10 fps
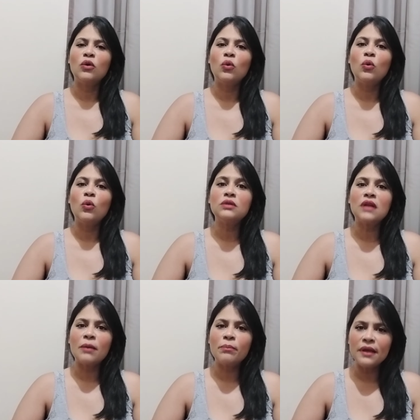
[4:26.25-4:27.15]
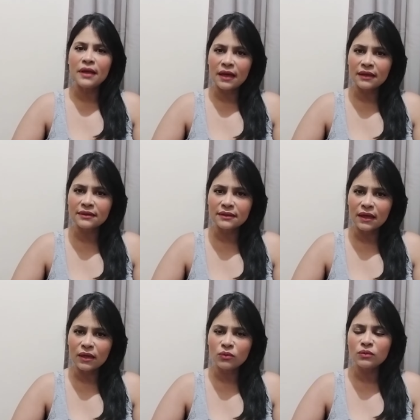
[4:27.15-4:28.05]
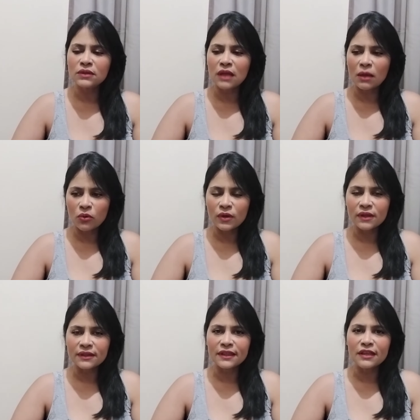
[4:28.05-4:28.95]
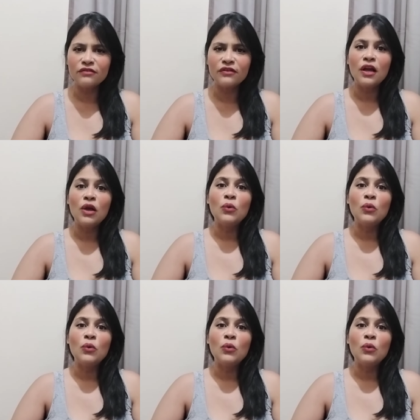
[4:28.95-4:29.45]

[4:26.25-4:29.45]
outra aplicação da progressiva,